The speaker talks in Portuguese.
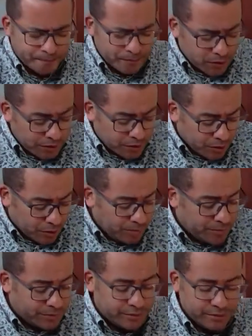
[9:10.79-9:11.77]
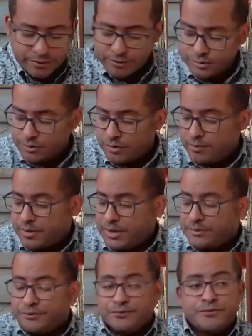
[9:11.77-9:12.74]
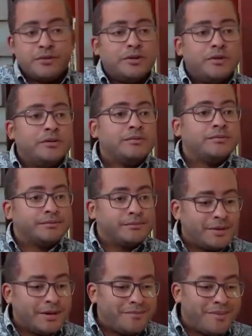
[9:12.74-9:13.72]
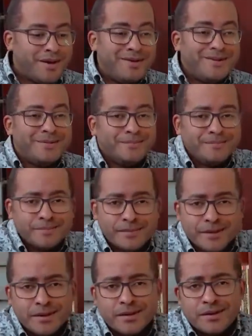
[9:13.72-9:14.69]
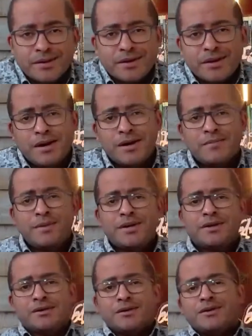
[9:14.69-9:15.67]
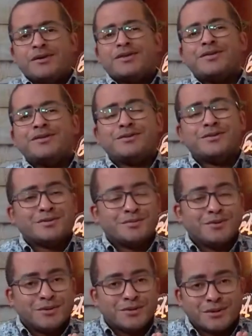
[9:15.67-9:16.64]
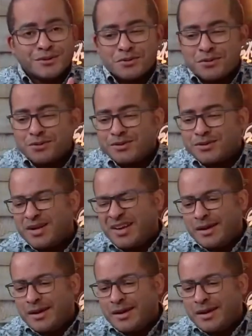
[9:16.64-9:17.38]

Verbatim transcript: No nome do teu amado Filho. Amém. E amém. Glória a Deus. Boa noite a todos.